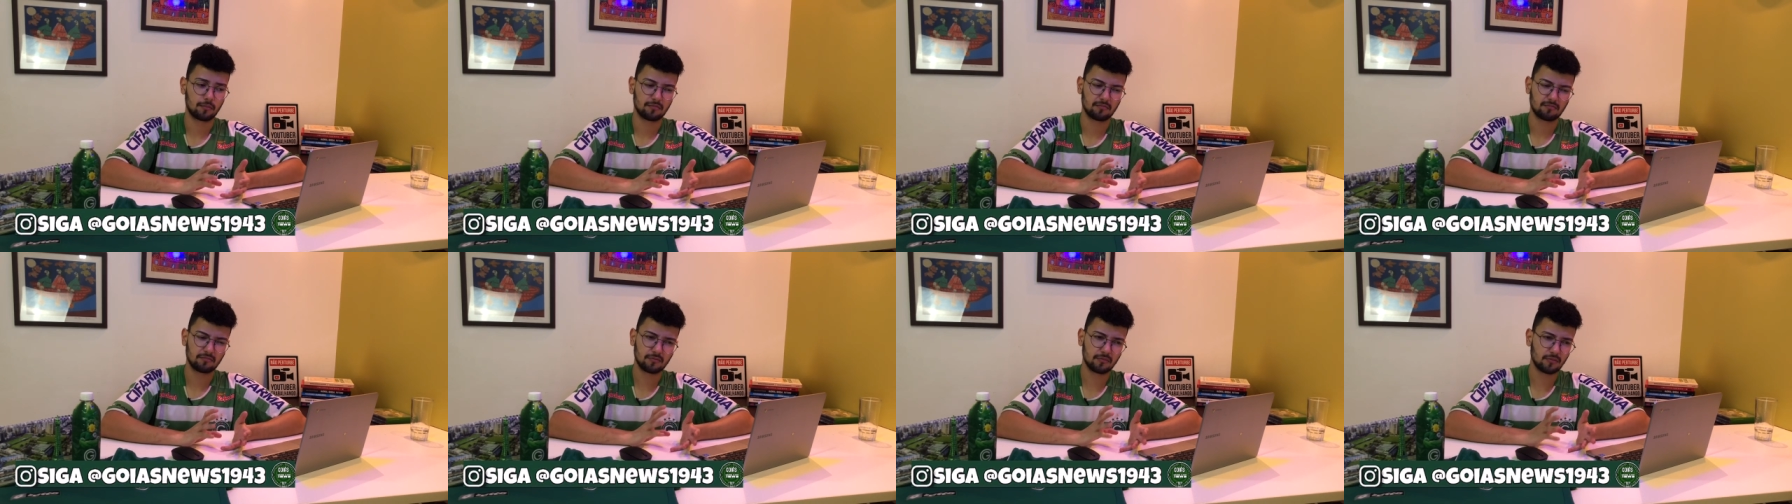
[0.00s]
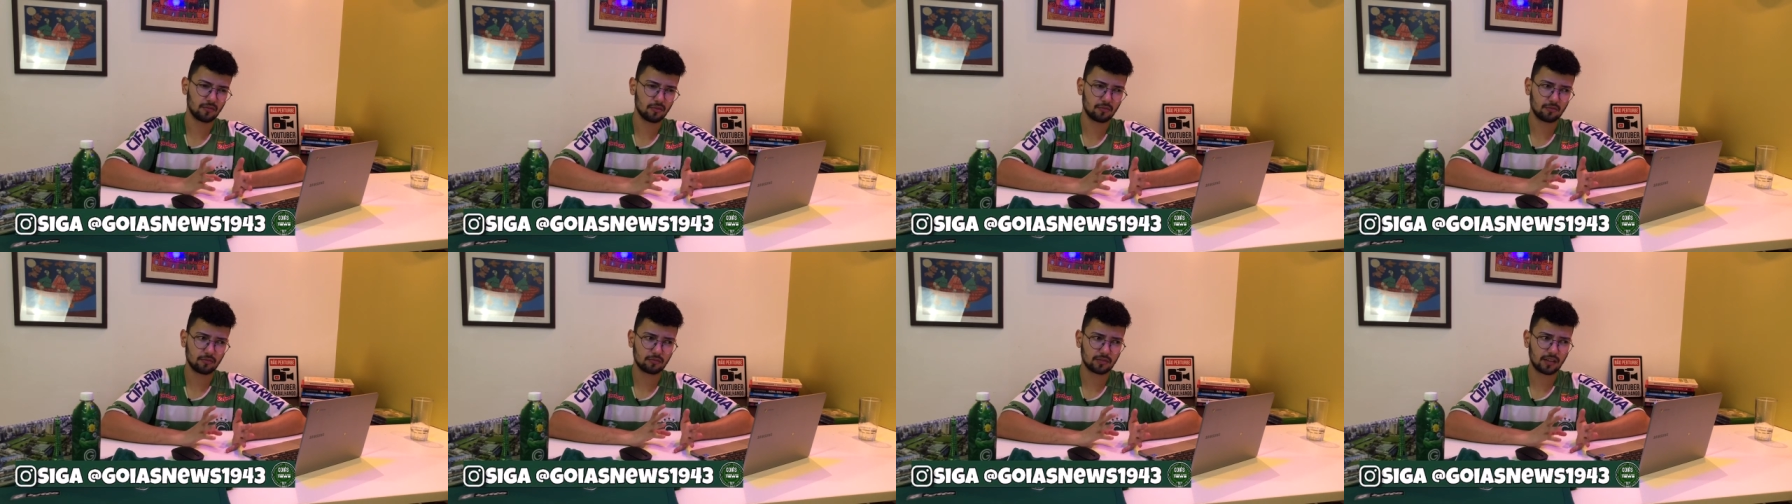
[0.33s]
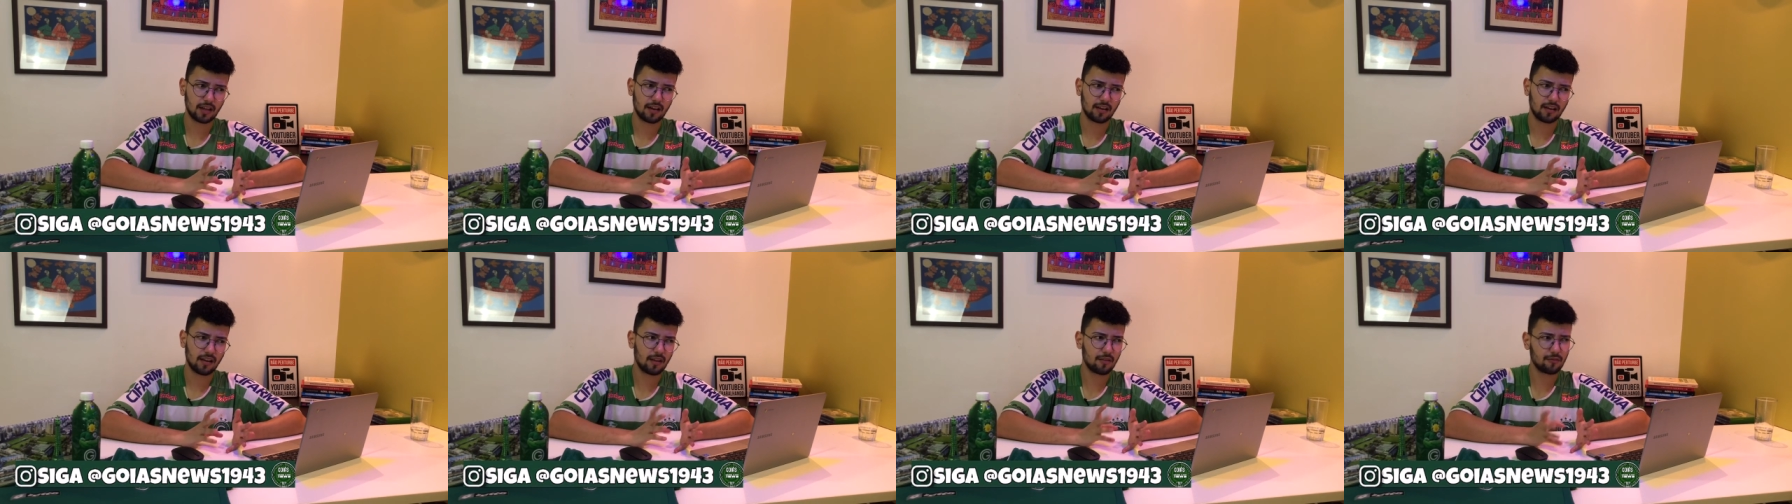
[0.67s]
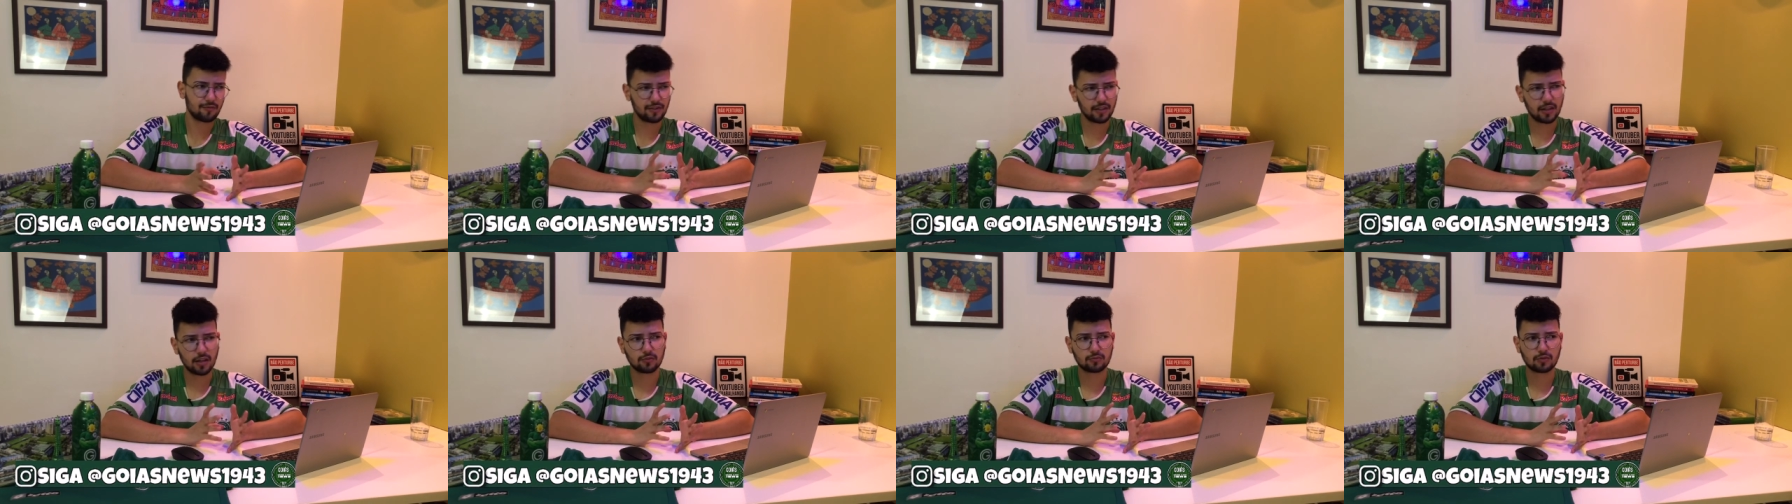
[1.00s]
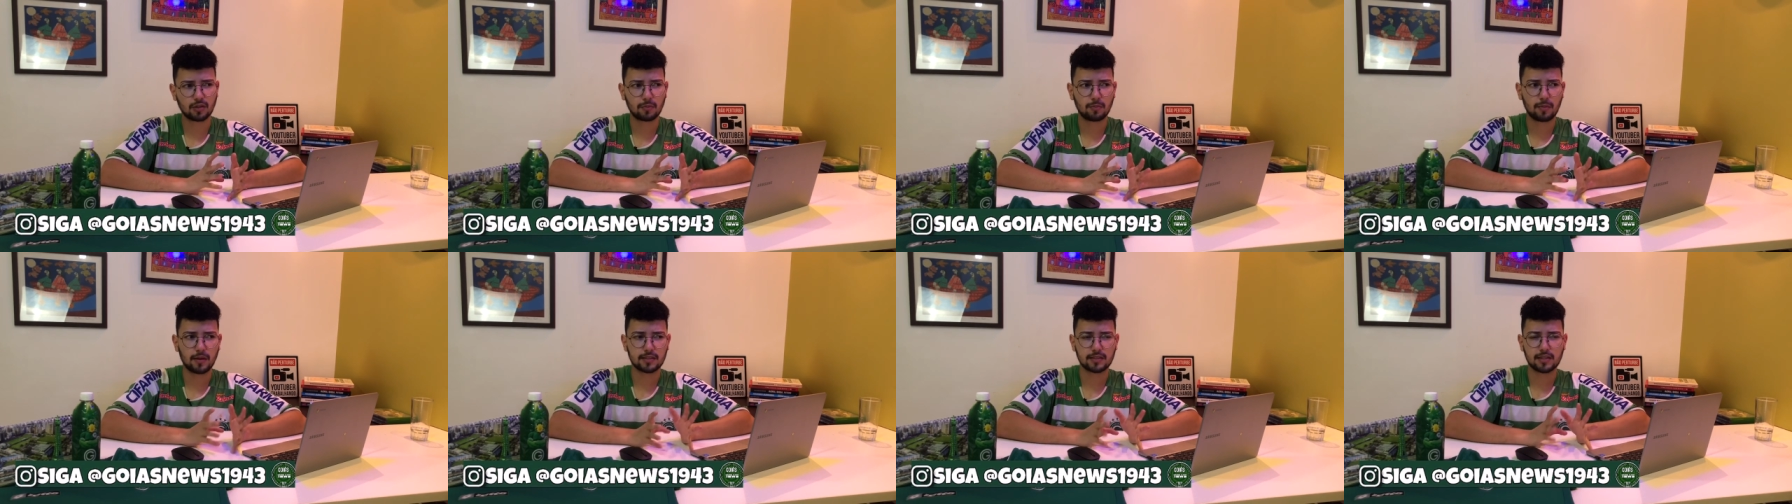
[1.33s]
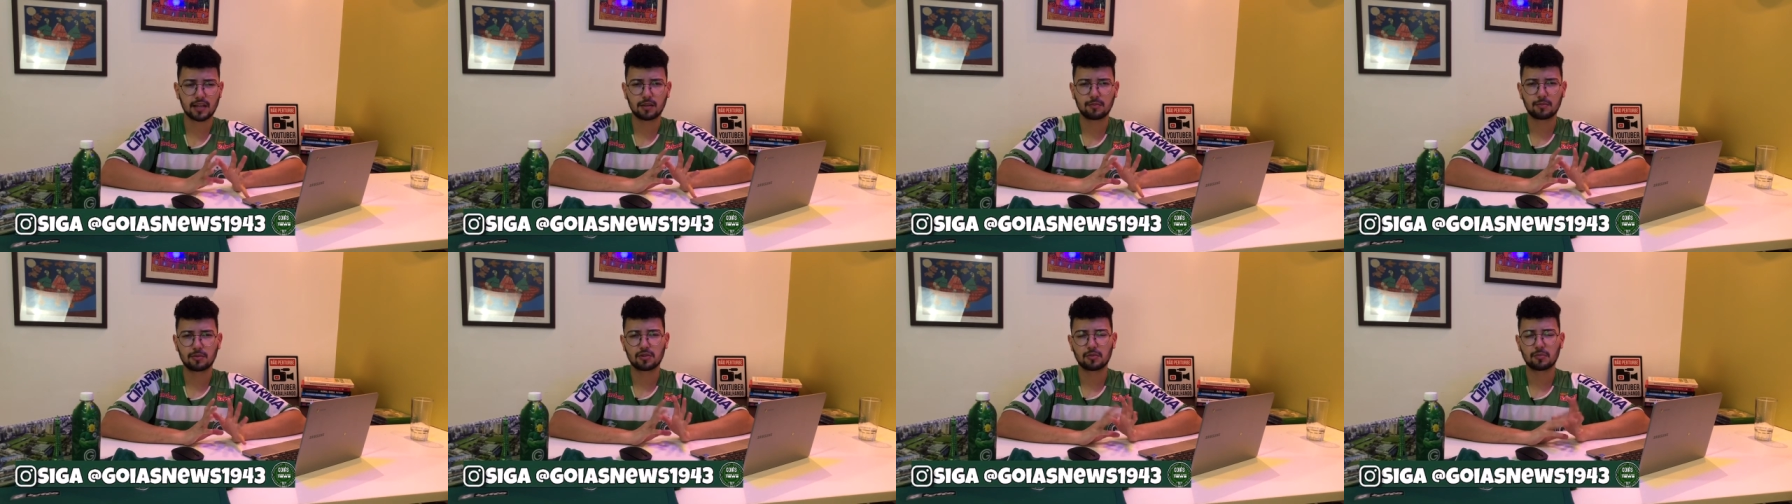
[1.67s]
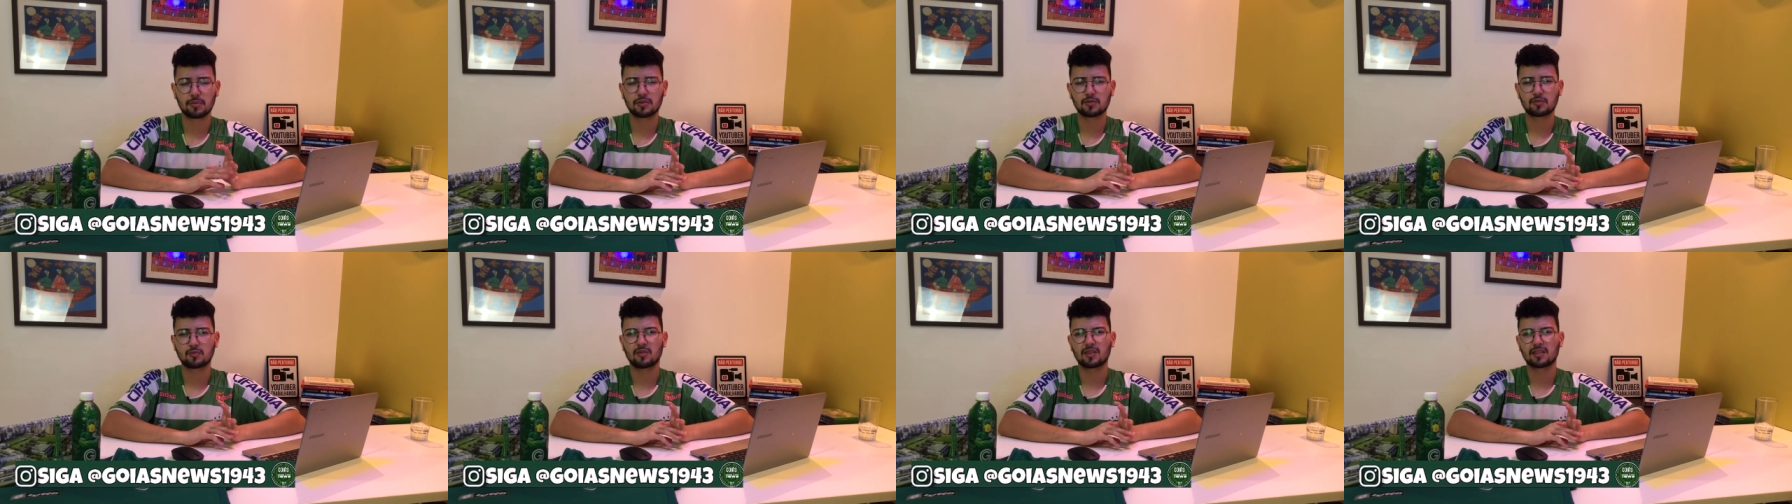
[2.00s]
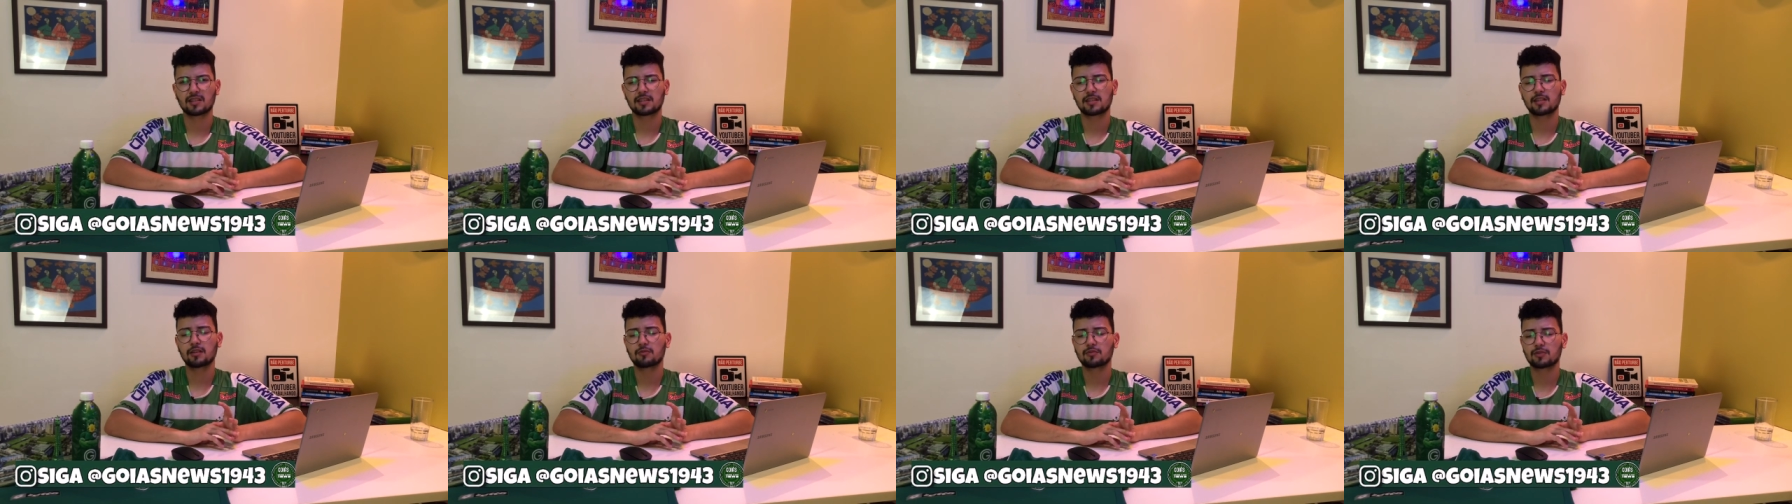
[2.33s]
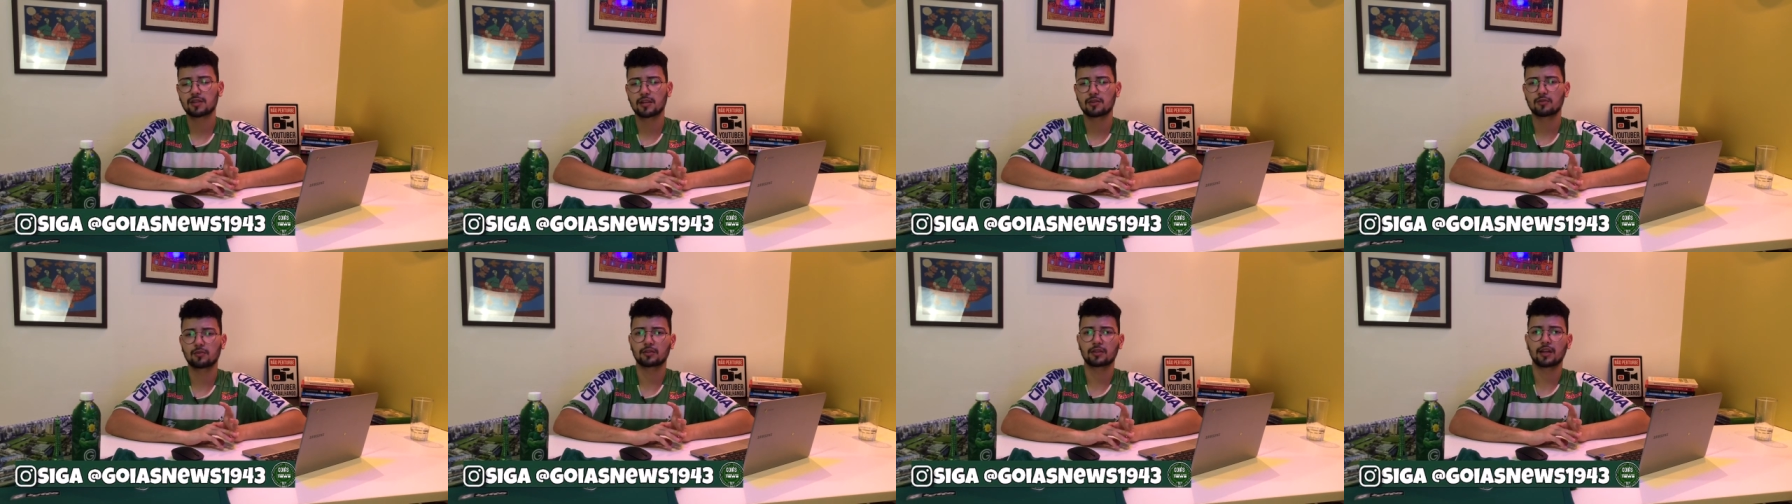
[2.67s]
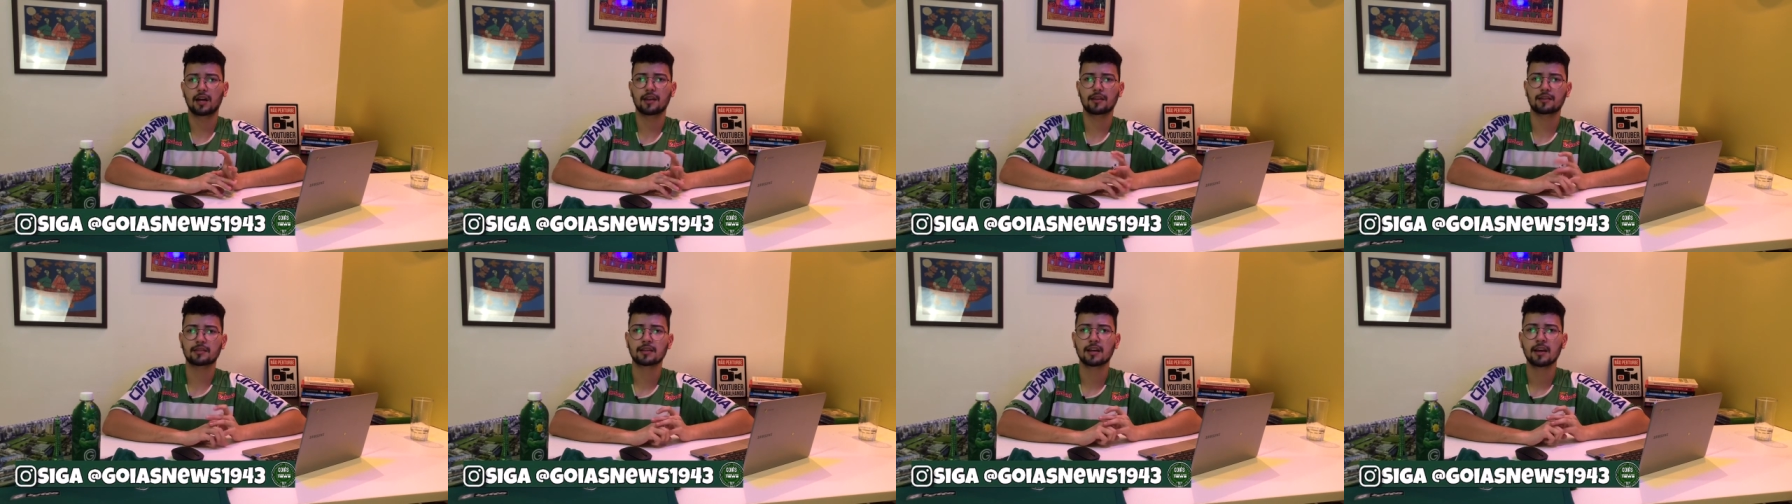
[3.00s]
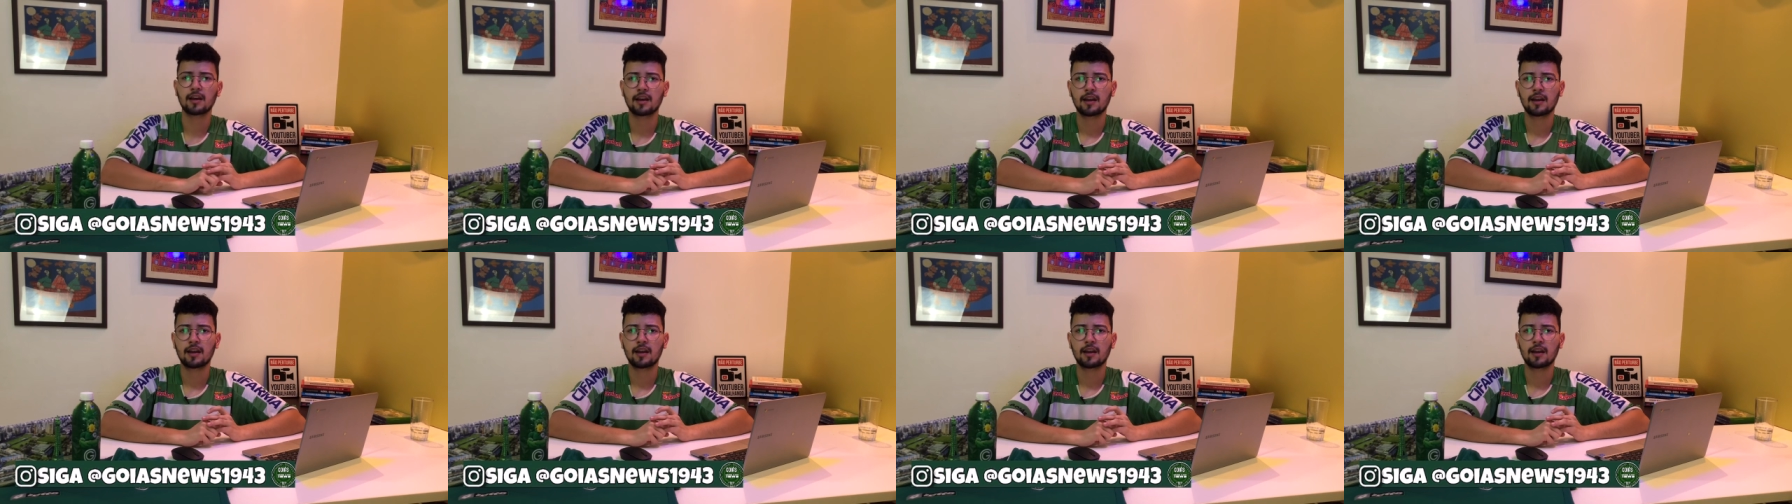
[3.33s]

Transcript: não dá, é, final do ano passado, mais ou menos com as 5, 6 rodadas